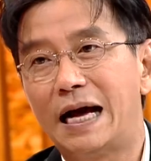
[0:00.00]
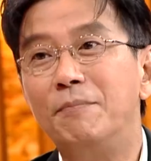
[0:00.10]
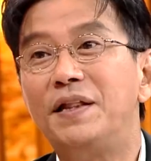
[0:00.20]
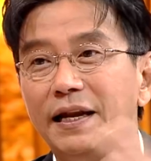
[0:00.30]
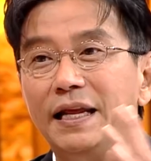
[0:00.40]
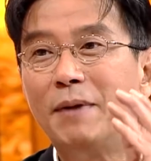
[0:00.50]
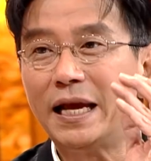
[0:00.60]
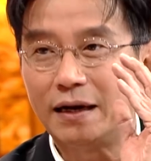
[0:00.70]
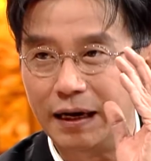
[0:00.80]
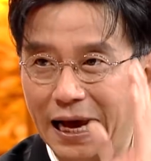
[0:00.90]
ทำสิ่งที่ไม่
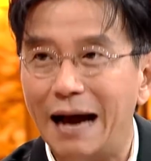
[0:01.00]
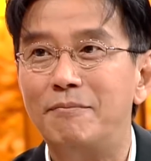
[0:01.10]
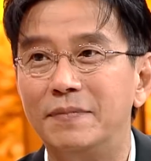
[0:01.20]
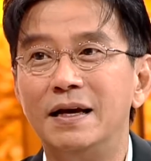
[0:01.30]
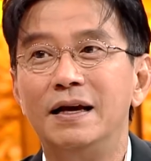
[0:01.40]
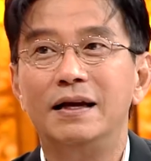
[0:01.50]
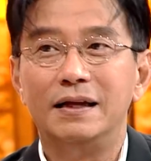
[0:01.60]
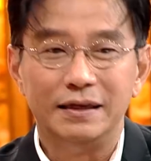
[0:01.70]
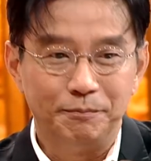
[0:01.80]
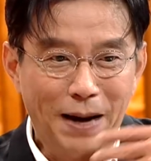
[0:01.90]
เคยทำใช่
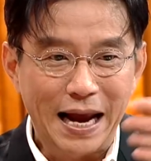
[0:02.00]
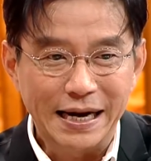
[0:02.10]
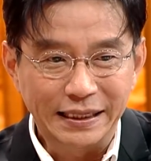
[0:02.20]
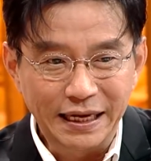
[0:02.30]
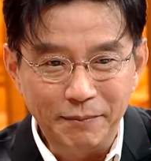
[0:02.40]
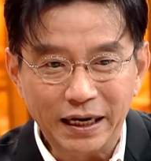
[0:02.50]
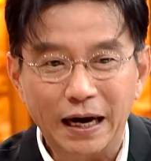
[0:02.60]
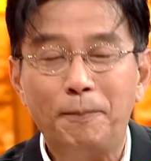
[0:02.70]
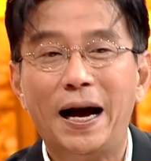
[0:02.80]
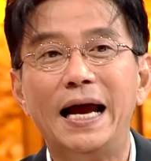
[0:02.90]
ไปในที่ไม่เค
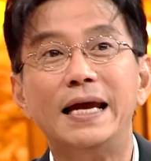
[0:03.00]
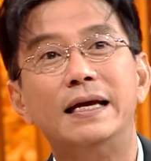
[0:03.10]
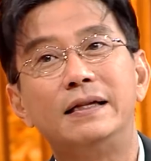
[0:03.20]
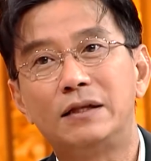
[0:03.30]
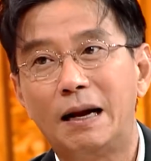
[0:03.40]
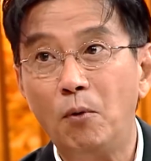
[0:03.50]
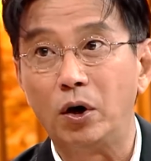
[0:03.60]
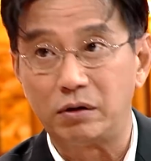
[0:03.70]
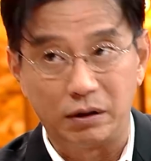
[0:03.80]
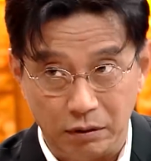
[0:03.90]
ยไปครับทั้งหม
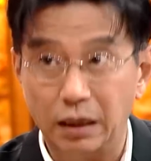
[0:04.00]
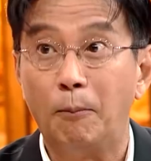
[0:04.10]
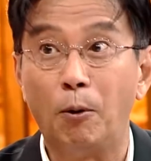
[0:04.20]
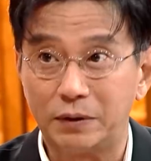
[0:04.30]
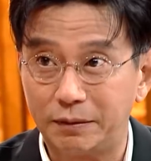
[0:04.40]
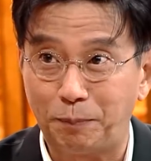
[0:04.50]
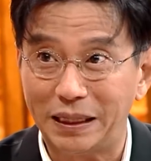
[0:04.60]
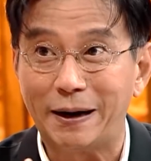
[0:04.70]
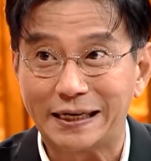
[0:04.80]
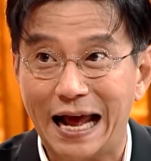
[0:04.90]
ดระบบป
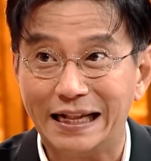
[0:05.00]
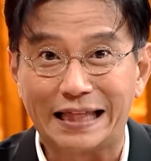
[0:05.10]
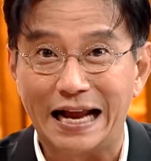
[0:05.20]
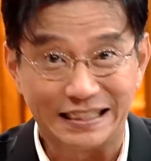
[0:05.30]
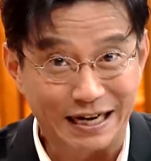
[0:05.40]
ฏิบัติการต่างๆ จะ